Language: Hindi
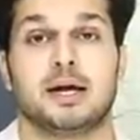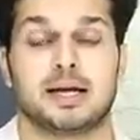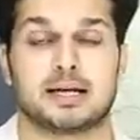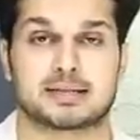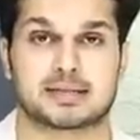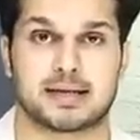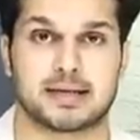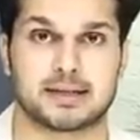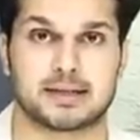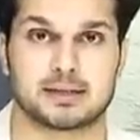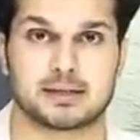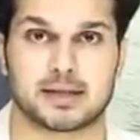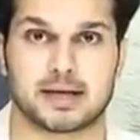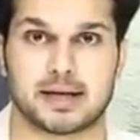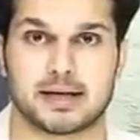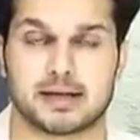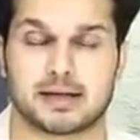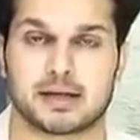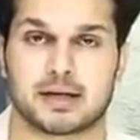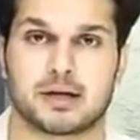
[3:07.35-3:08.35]
एस SI की
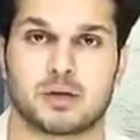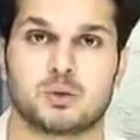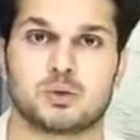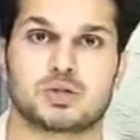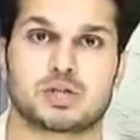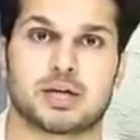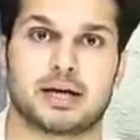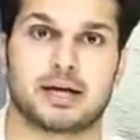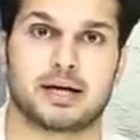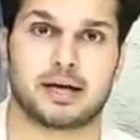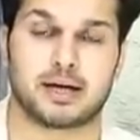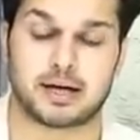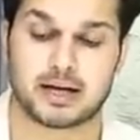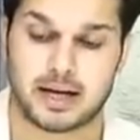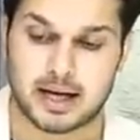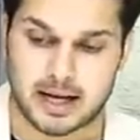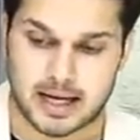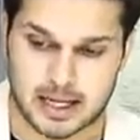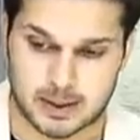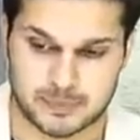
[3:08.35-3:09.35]
तैयारी कर रहे हो चाहे
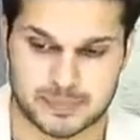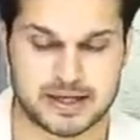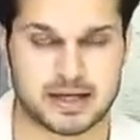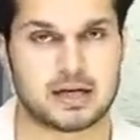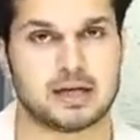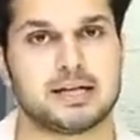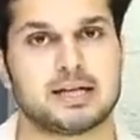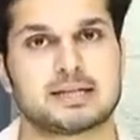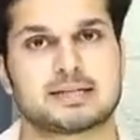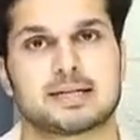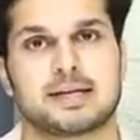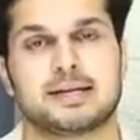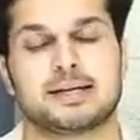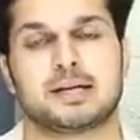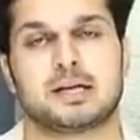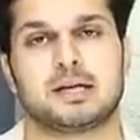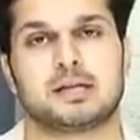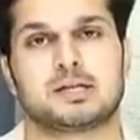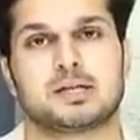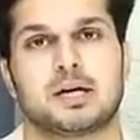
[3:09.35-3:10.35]
आप डेली एस SI
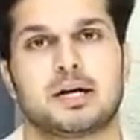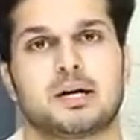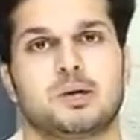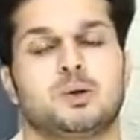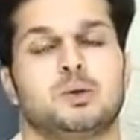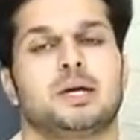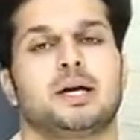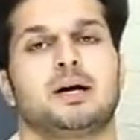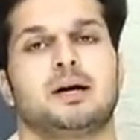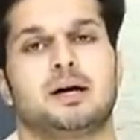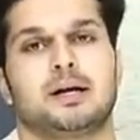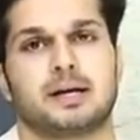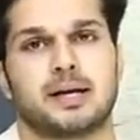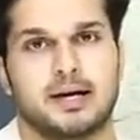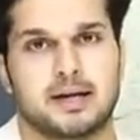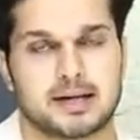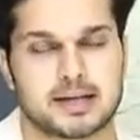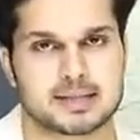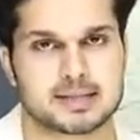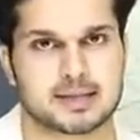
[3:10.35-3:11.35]
के लिए जा रहे हो या
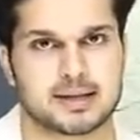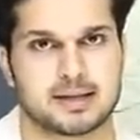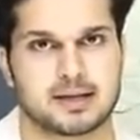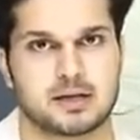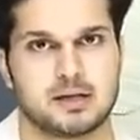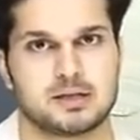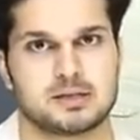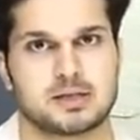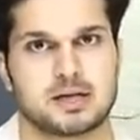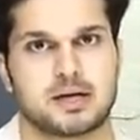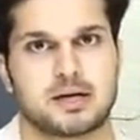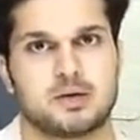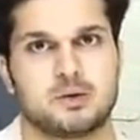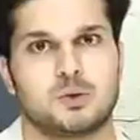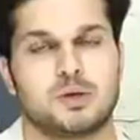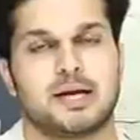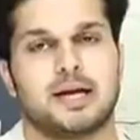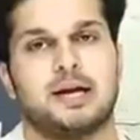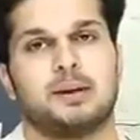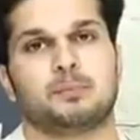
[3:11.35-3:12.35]
हरियाणा एस के लिए जा रहे
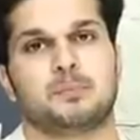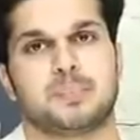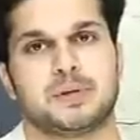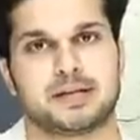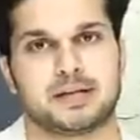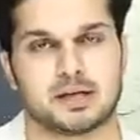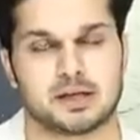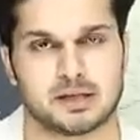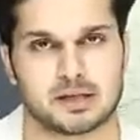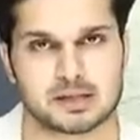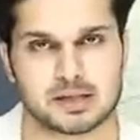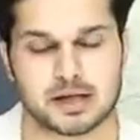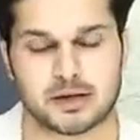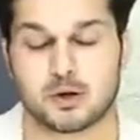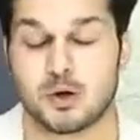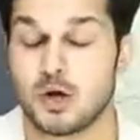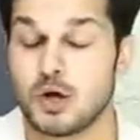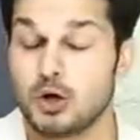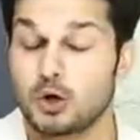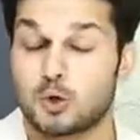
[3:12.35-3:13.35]
हो या एम के लिए जा रहे
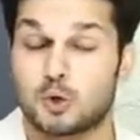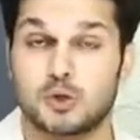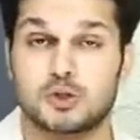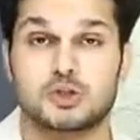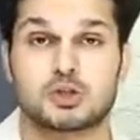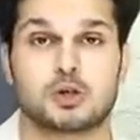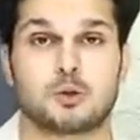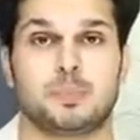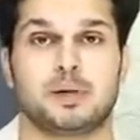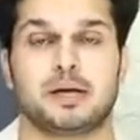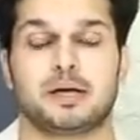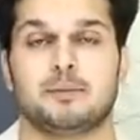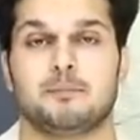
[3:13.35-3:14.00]
हो कुछ भी